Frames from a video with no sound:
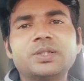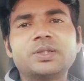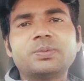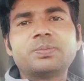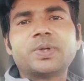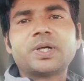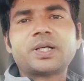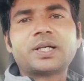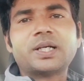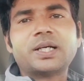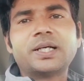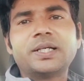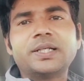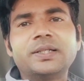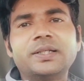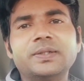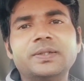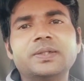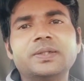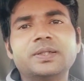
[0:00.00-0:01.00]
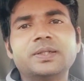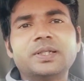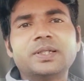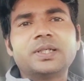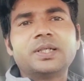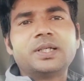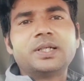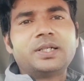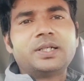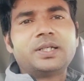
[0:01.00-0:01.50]
तो पक्का है
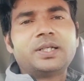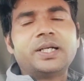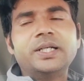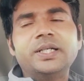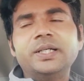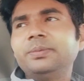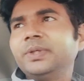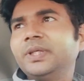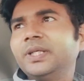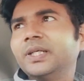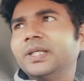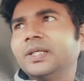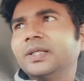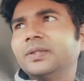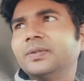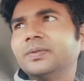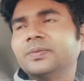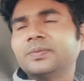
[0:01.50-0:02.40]
ठंड भी है